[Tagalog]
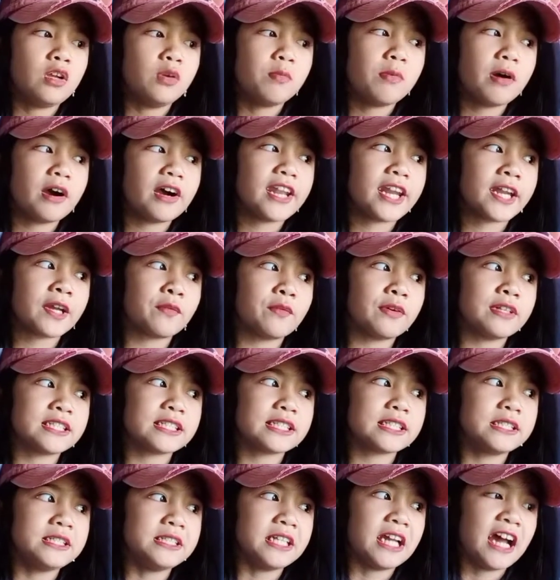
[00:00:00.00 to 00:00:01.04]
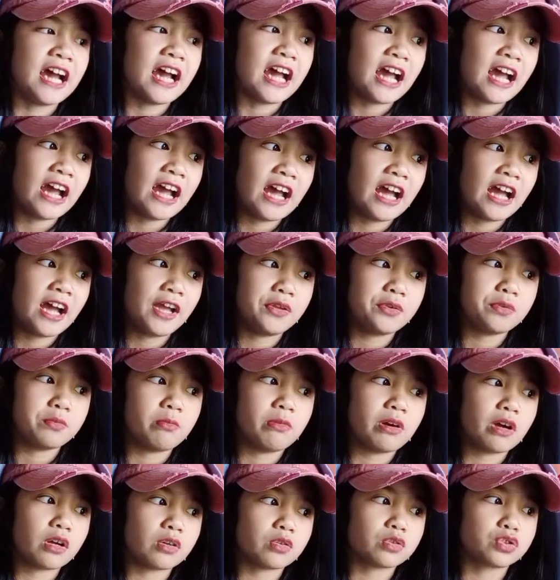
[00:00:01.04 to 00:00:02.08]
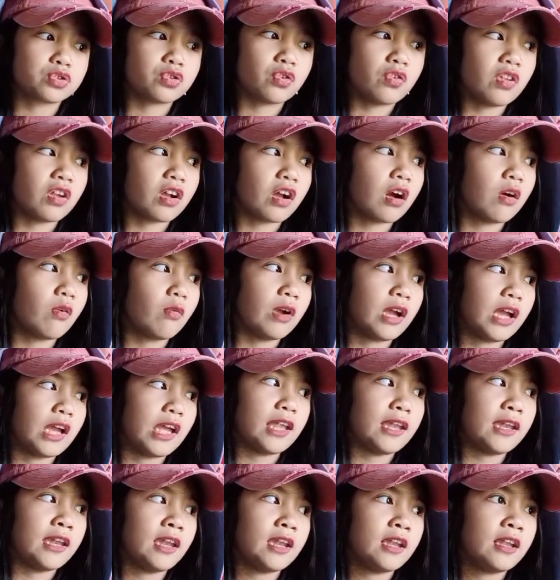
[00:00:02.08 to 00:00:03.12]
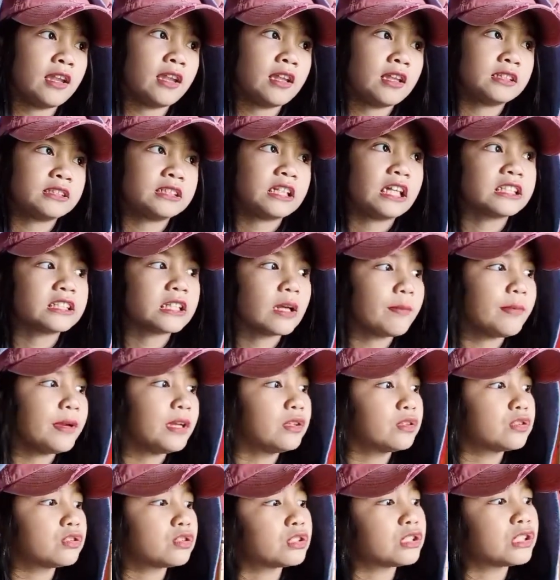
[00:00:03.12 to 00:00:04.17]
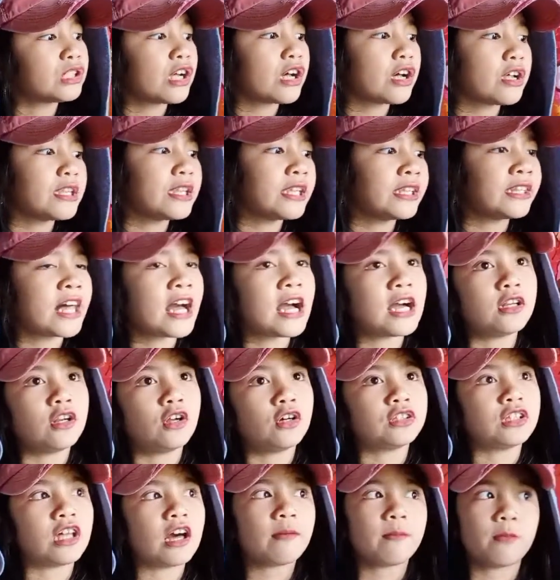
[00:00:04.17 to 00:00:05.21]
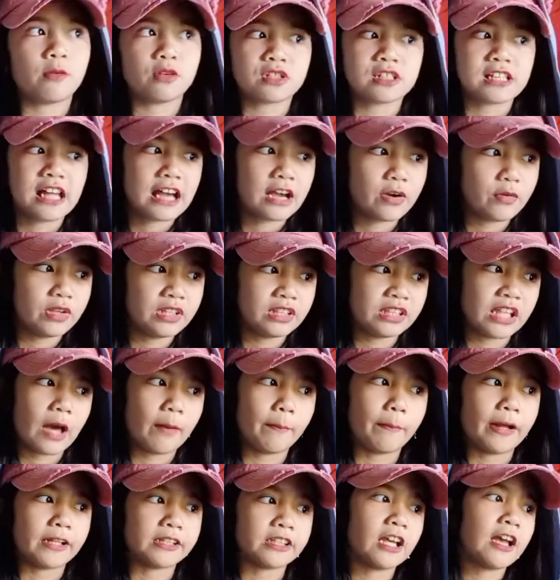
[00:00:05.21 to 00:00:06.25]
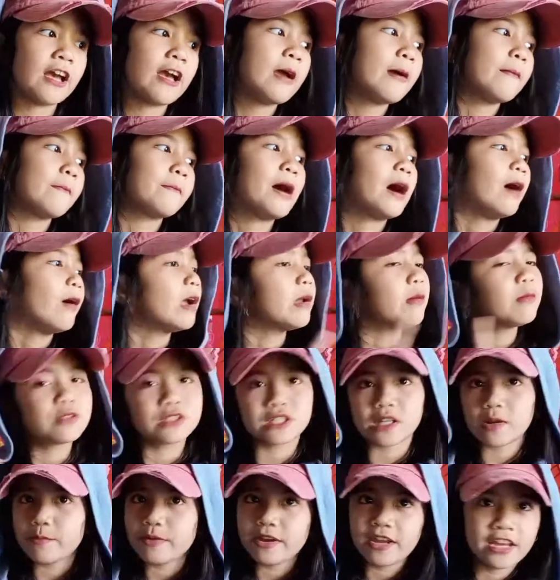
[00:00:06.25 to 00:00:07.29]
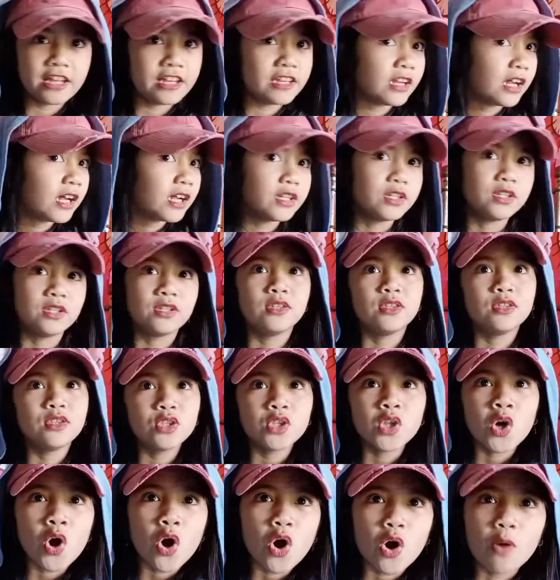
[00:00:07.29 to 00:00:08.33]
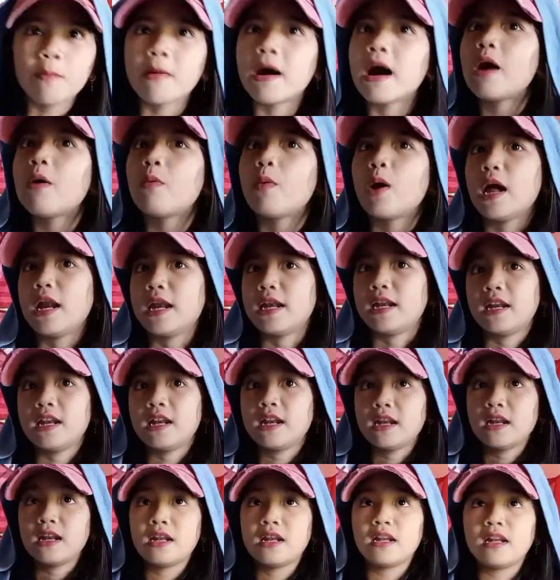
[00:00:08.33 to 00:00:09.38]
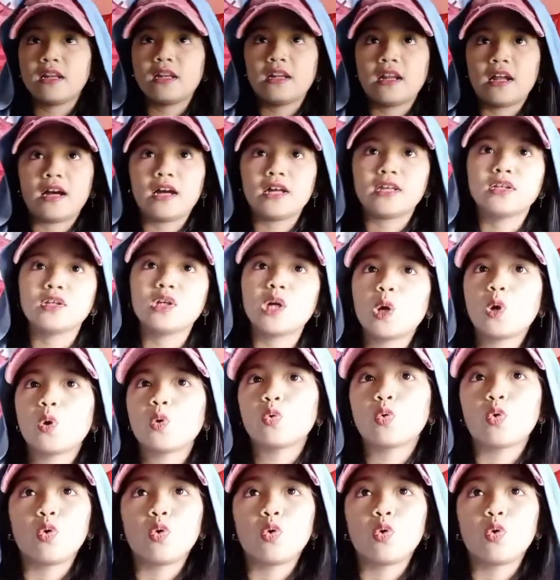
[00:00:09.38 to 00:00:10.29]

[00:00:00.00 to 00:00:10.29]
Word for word: yung mga request niya, ay yung mga gusto niyang gawin, sasabihin doon sa natalo, tapos gagawin dapat. Bawal mo sabihin na, no, bawal. Ayaw